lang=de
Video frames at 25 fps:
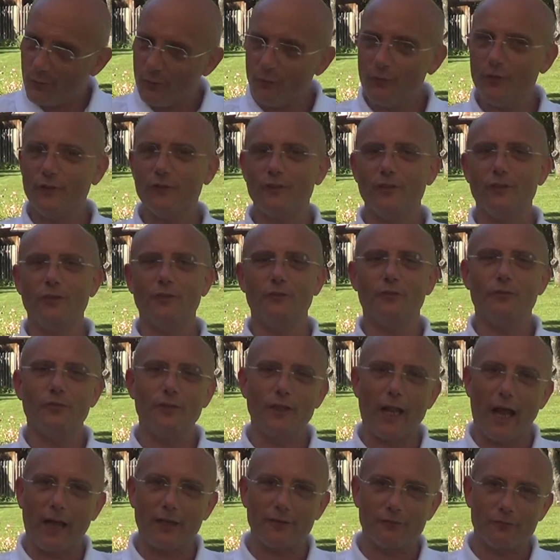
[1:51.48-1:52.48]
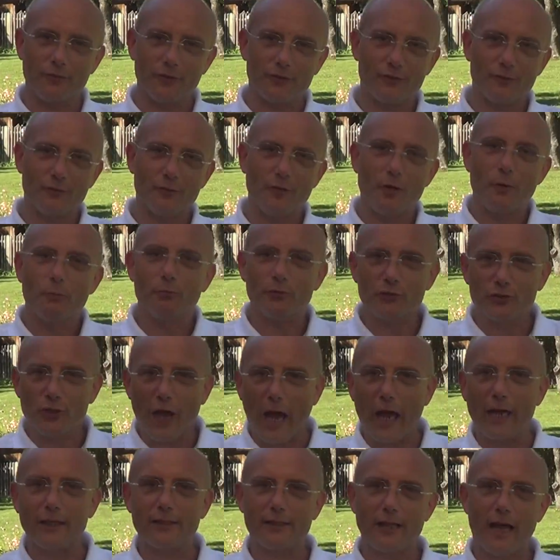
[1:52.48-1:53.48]
wie Sie vielleicht wissen,
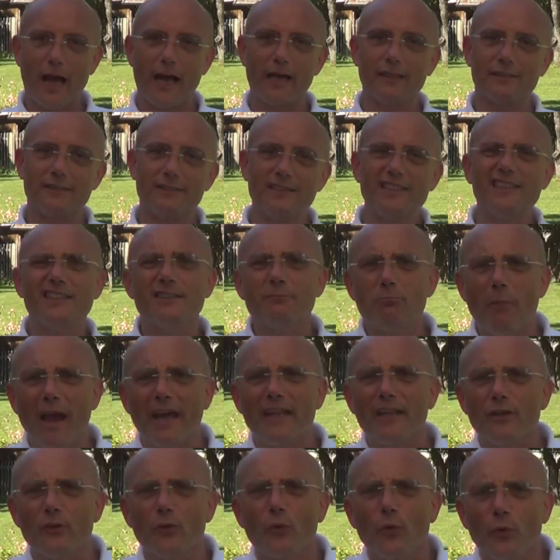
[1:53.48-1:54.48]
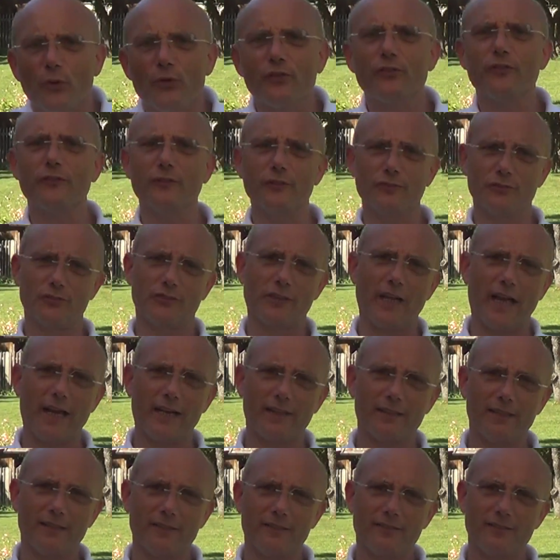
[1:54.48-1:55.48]
Bescheidenheit nicht meine größte
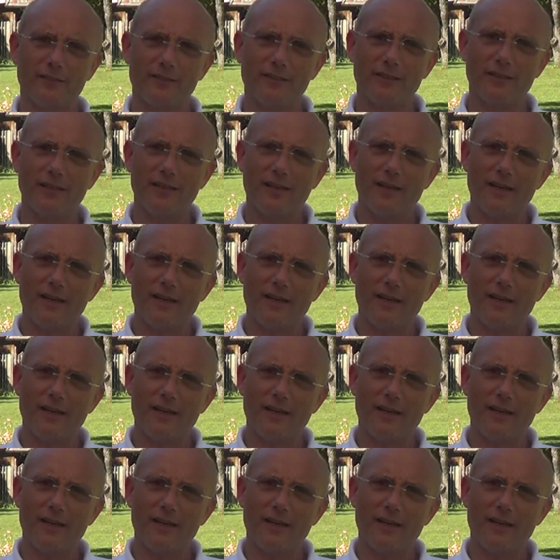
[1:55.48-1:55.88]
Stärke ist.